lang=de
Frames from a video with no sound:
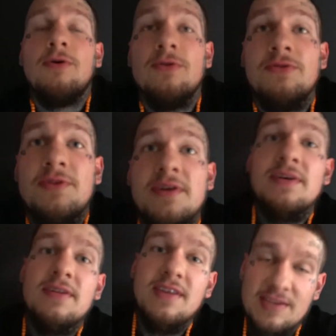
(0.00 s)
Und
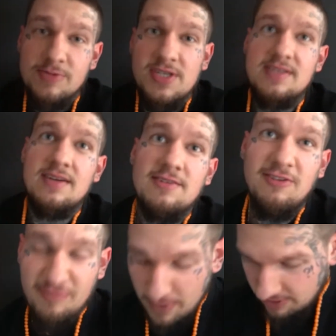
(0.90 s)
das muss ich jetzt alles
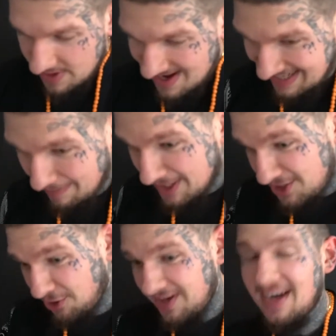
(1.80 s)
aufbauen, damit
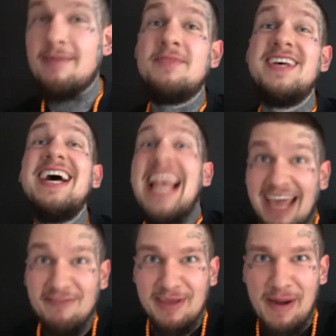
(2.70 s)
ich heute Abend
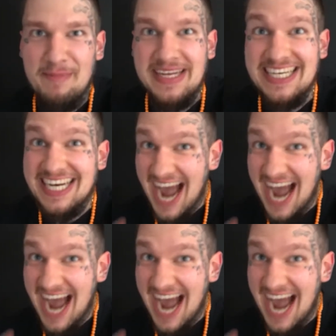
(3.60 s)
live dabei bin.